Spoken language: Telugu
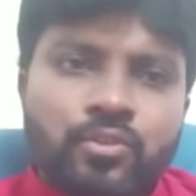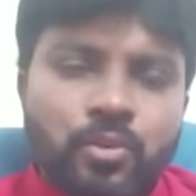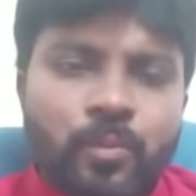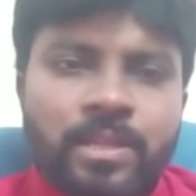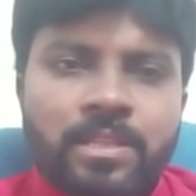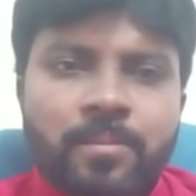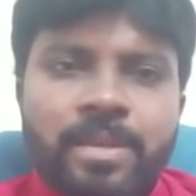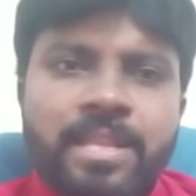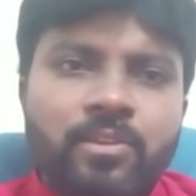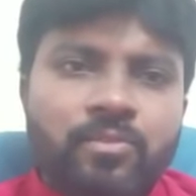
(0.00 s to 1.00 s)
సో మొత్తం
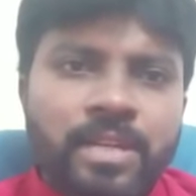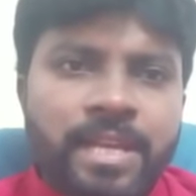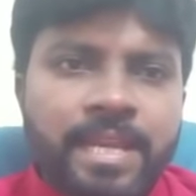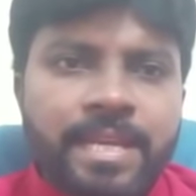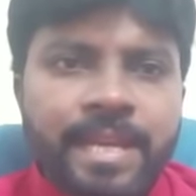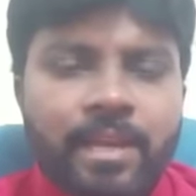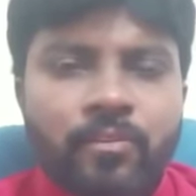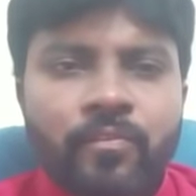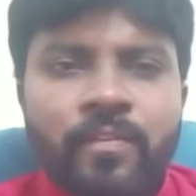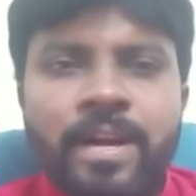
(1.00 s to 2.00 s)
మీద అనుకుంటే
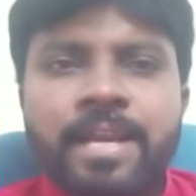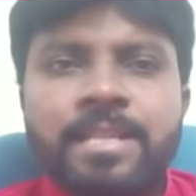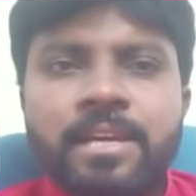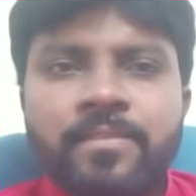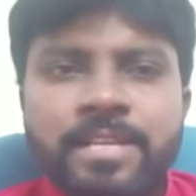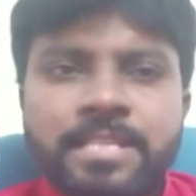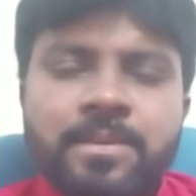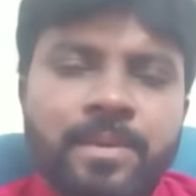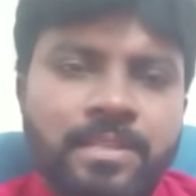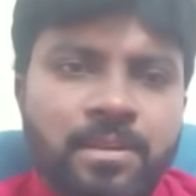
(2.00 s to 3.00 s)
ఎన్నికలు వాయిదా వేస్తే
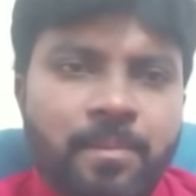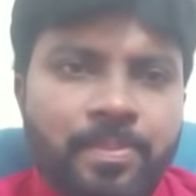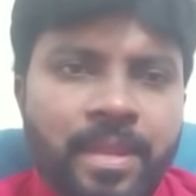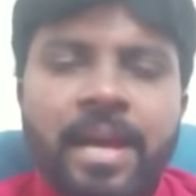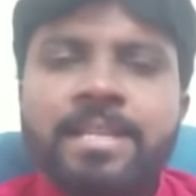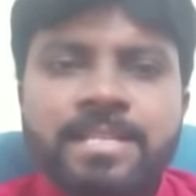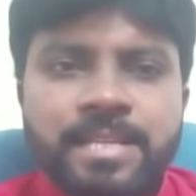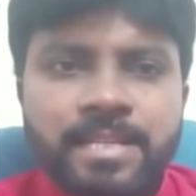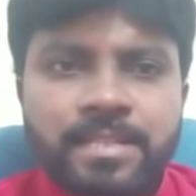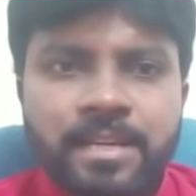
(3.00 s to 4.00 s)
మాత్రం అది
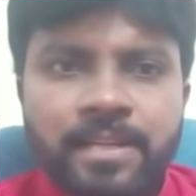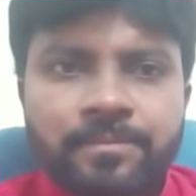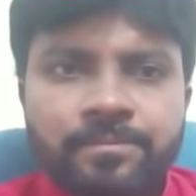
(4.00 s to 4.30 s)
చరిత్రనే